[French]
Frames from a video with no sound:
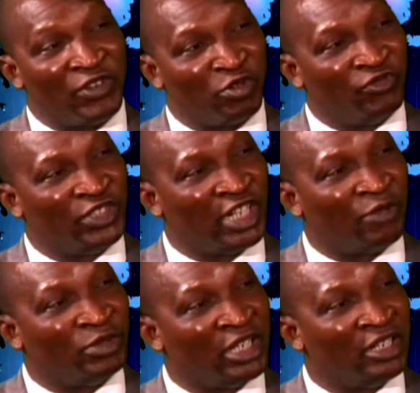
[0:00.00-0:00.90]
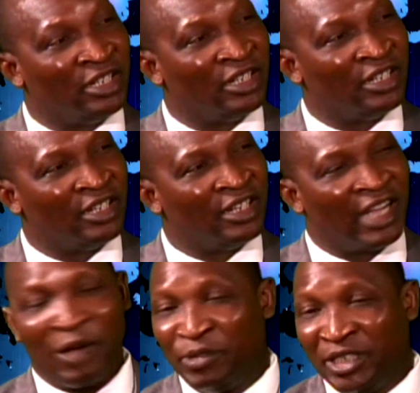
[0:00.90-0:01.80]
encore visité l'Abidjan
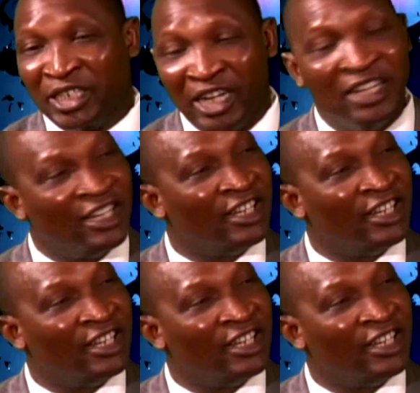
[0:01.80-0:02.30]
Abidjan,